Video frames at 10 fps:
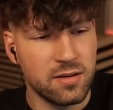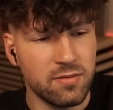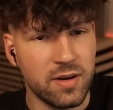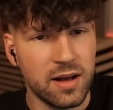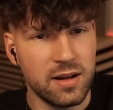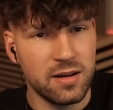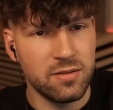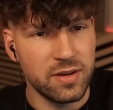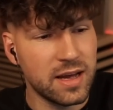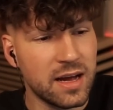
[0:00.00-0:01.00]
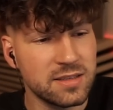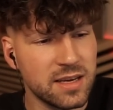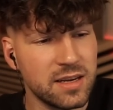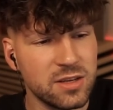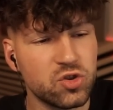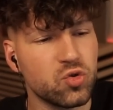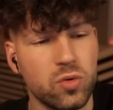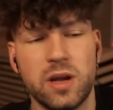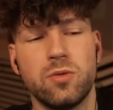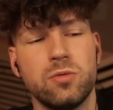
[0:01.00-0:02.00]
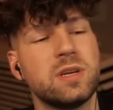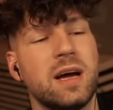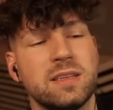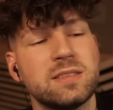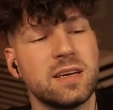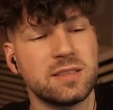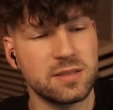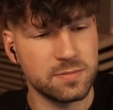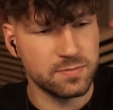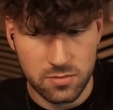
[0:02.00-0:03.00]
Weil vegan sein ist schon ein guter Ansatz.